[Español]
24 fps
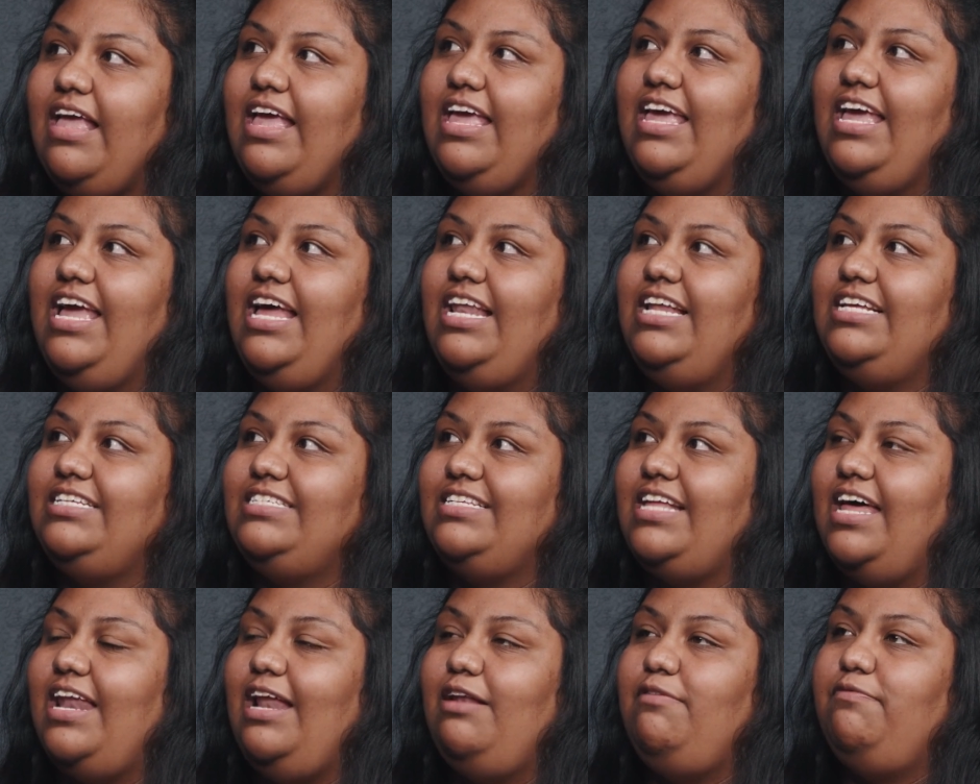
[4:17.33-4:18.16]
y el
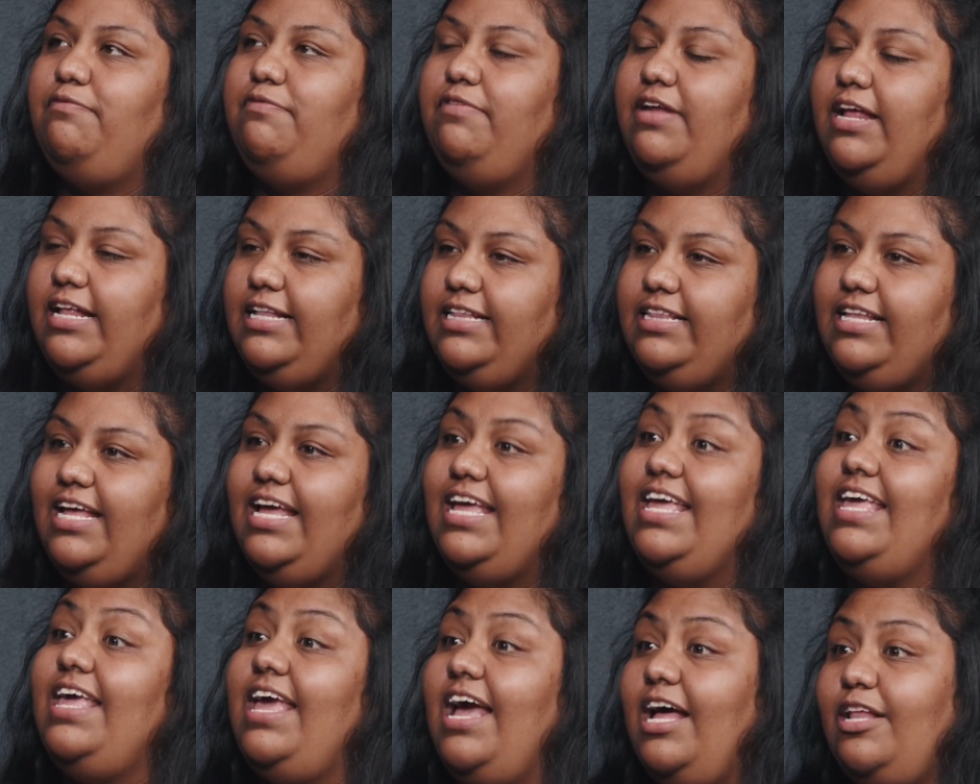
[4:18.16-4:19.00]
estar al frente
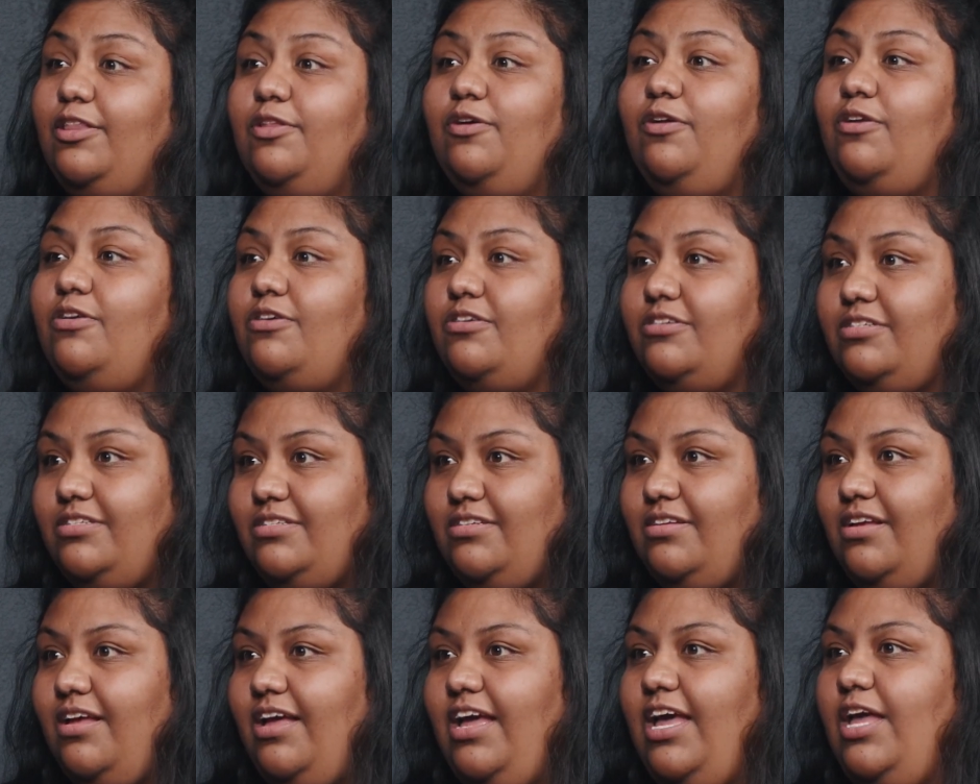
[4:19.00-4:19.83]

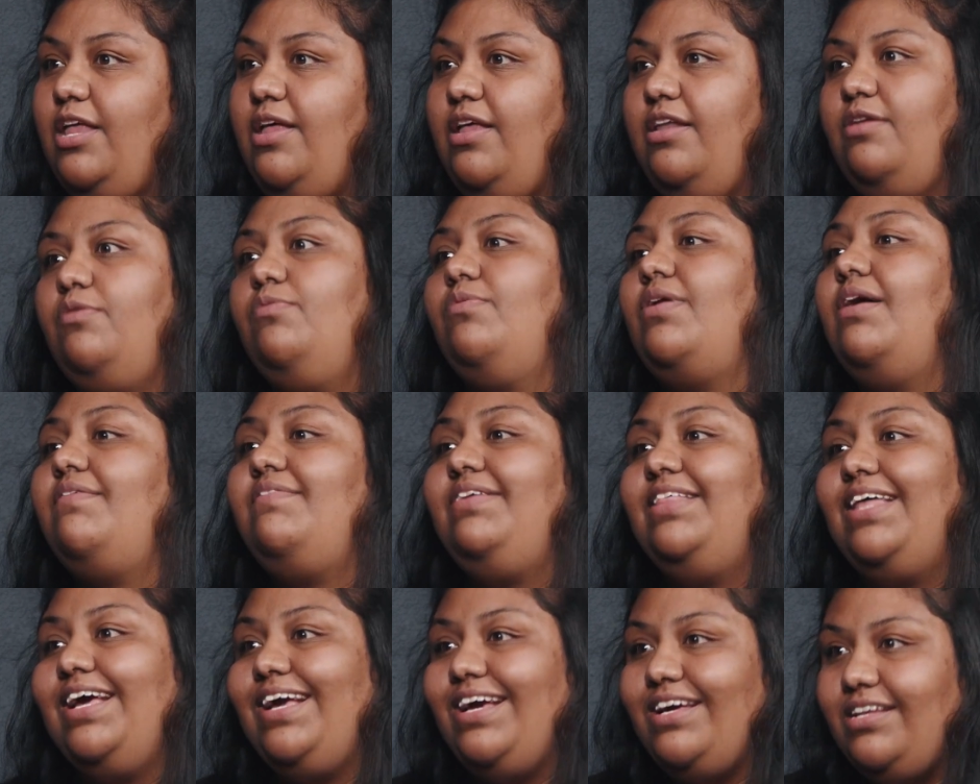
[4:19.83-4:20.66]
guiándolos en una
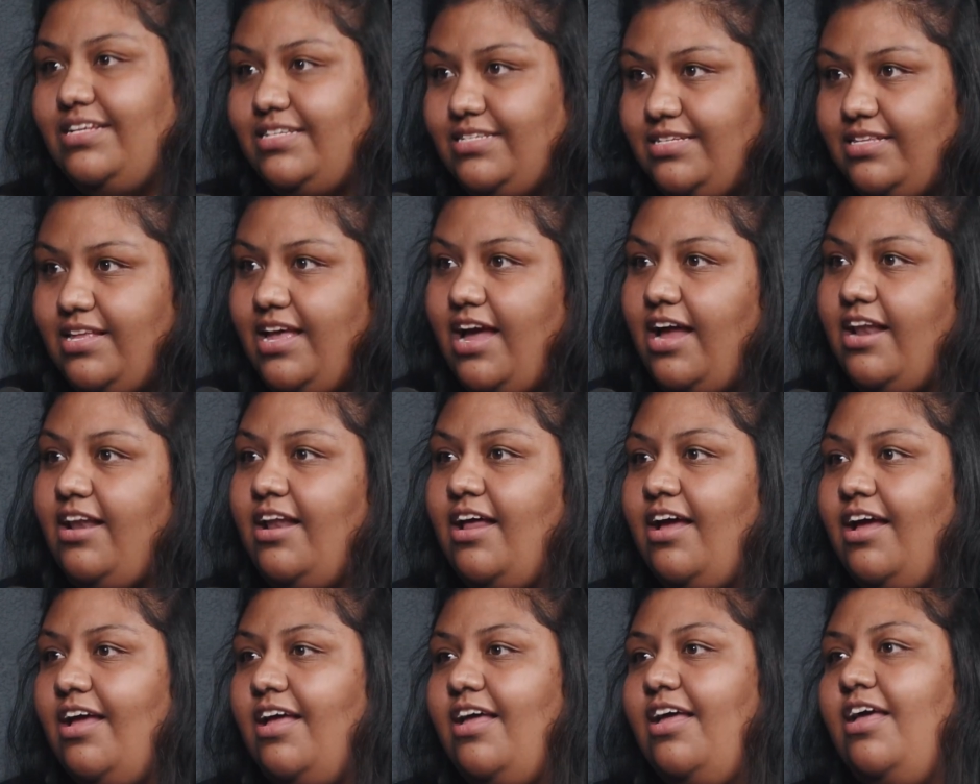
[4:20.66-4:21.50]
vida
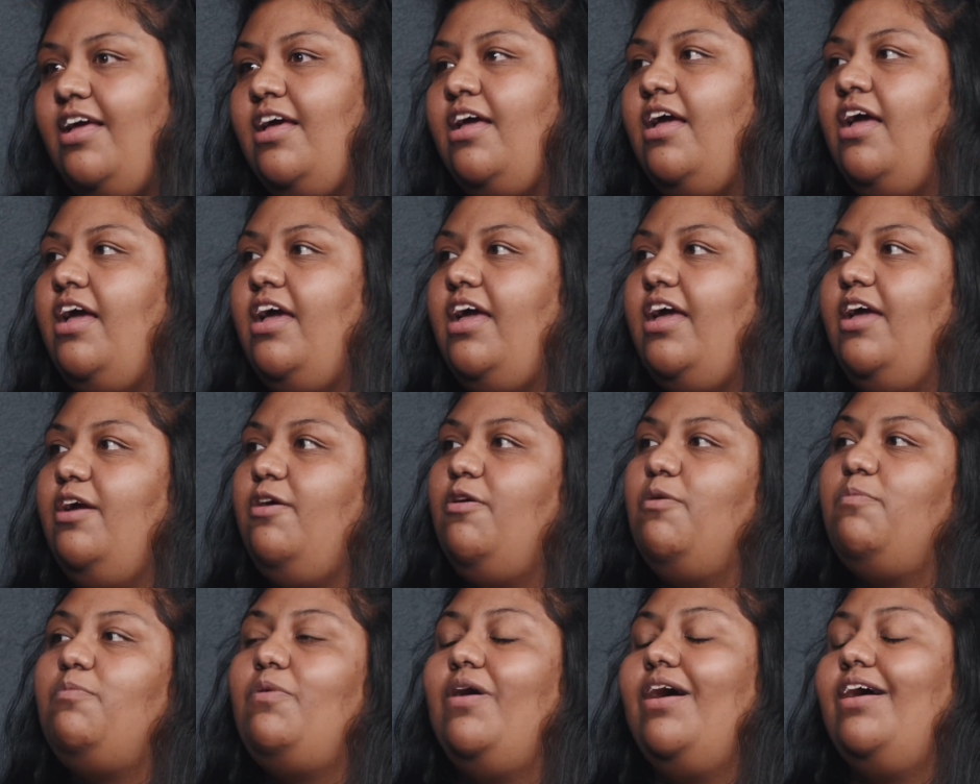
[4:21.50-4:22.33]
cristiana,
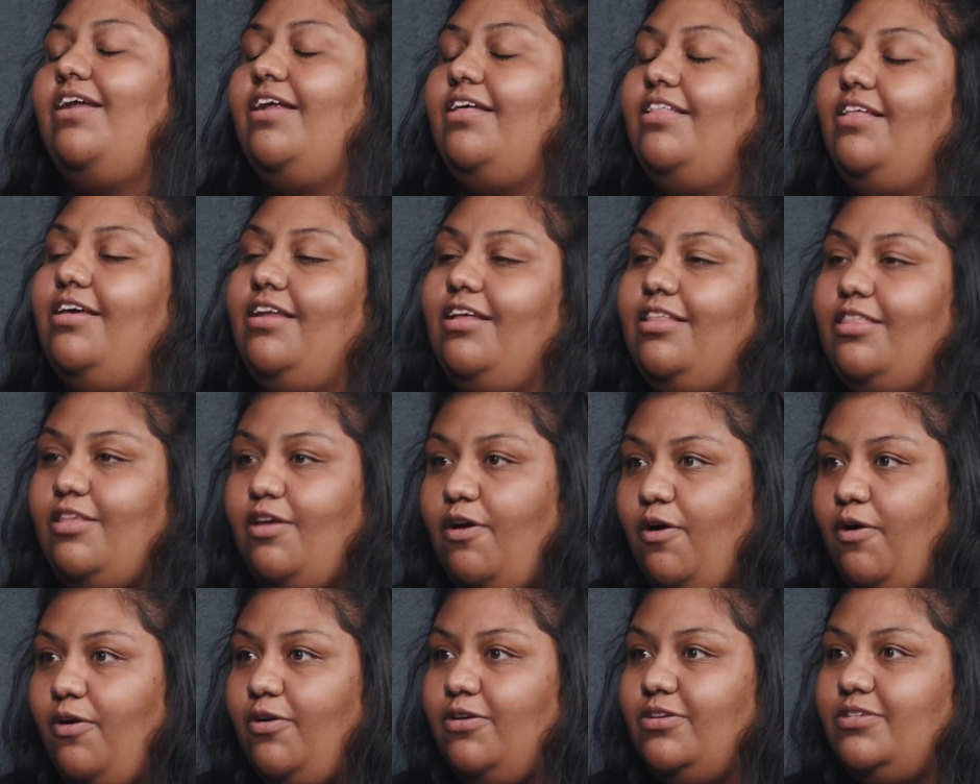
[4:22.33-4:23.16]
eh, cómo agradar a
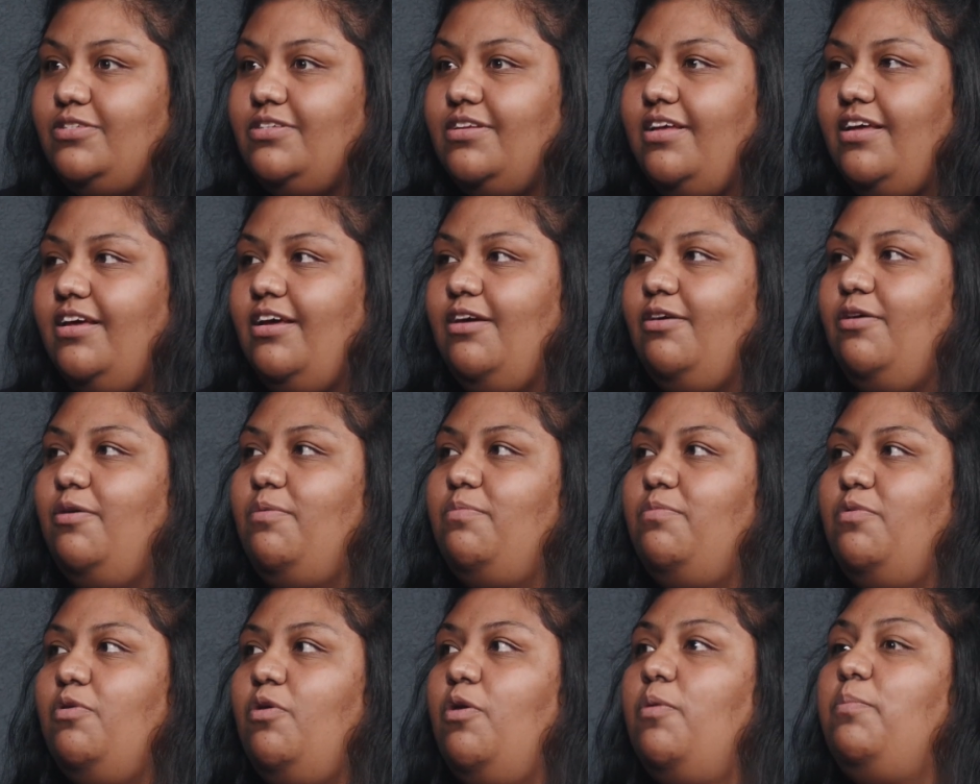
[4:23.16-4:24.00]
Dios, eh,
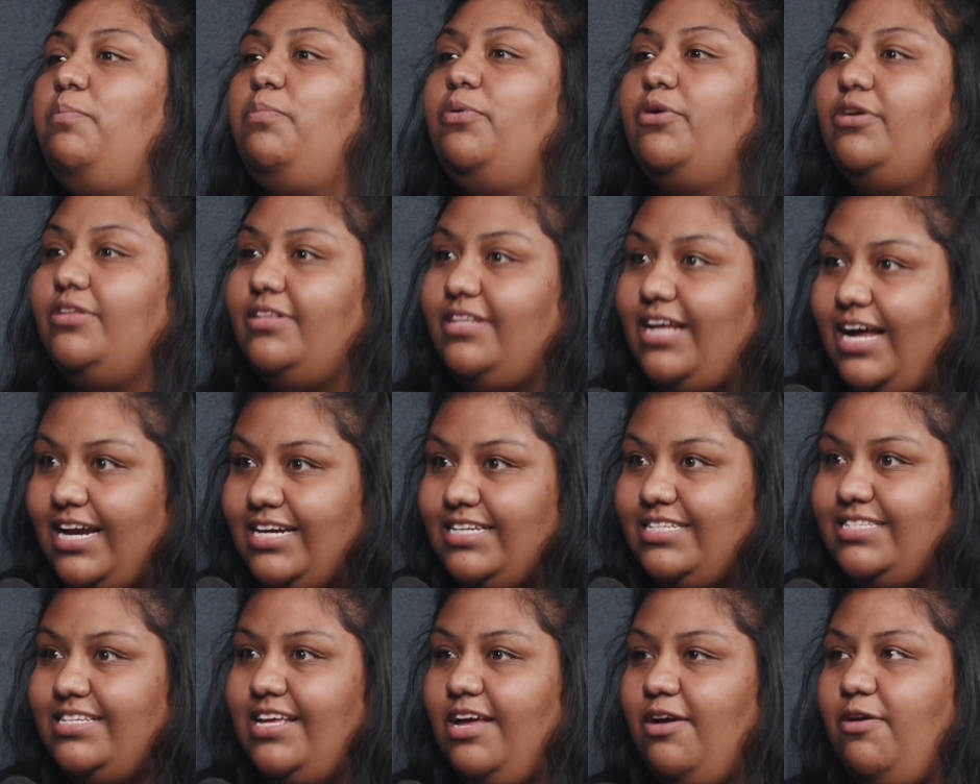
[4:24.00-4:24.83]
cómo
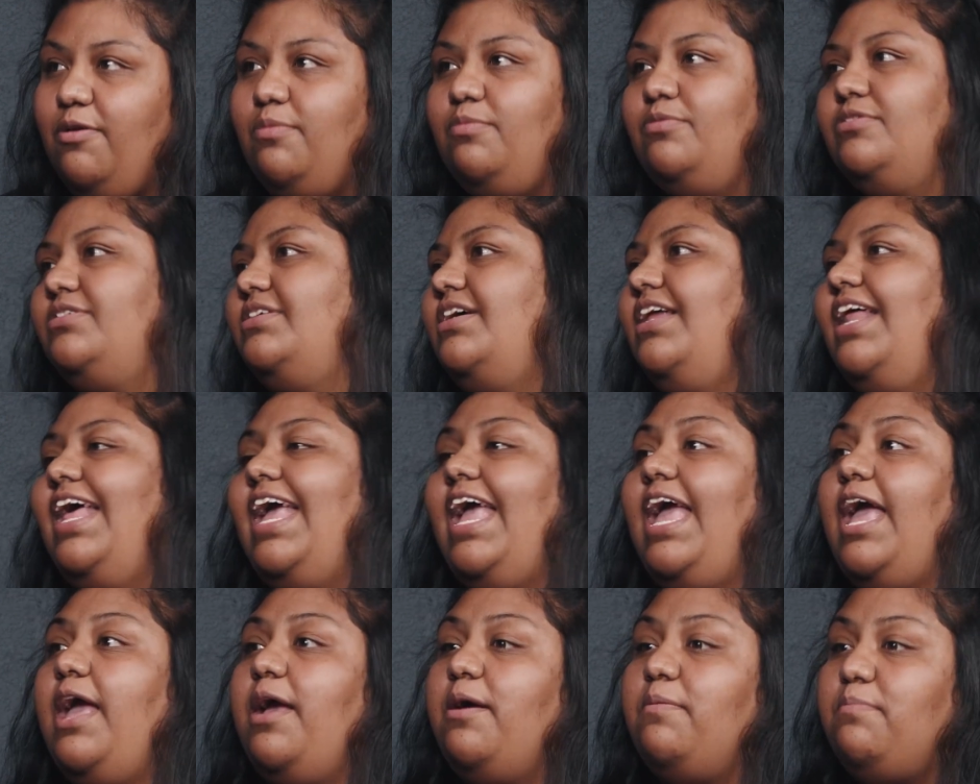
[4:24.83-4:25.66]
comportarse, cómo ser
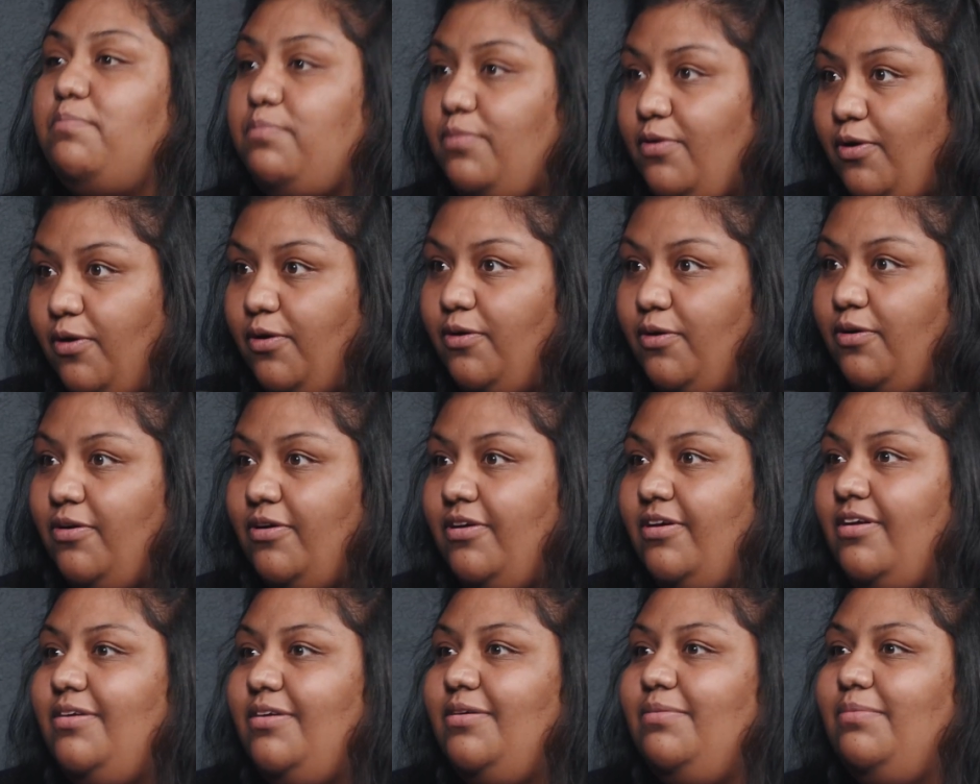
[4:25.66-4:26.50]
ejemplo,
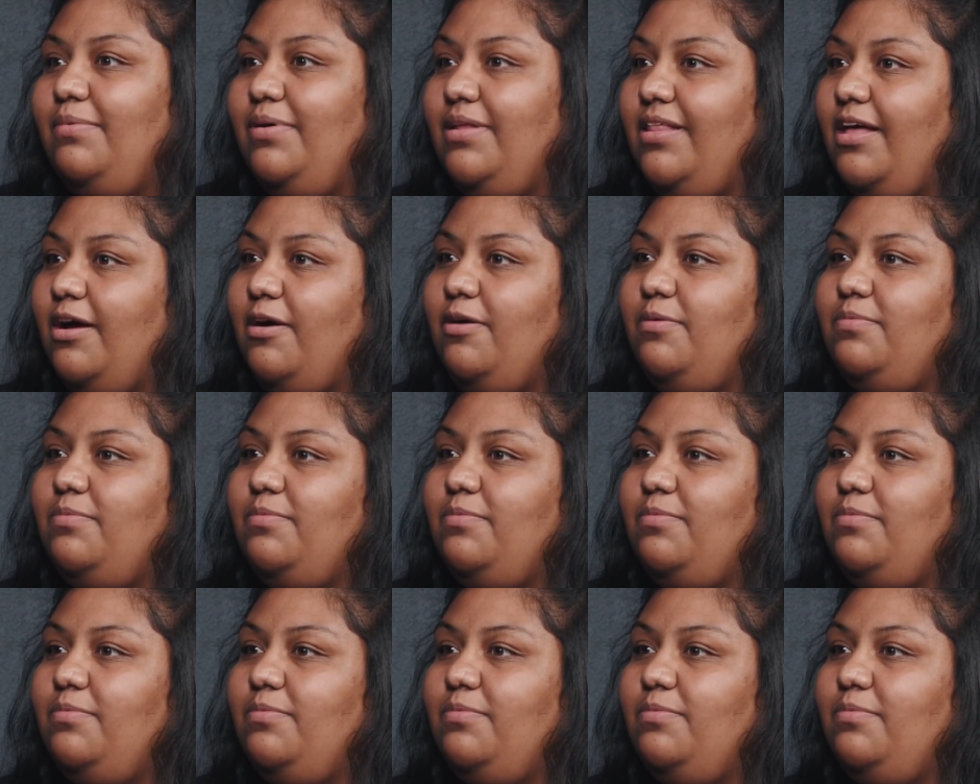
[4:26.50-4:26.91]
¿verdad?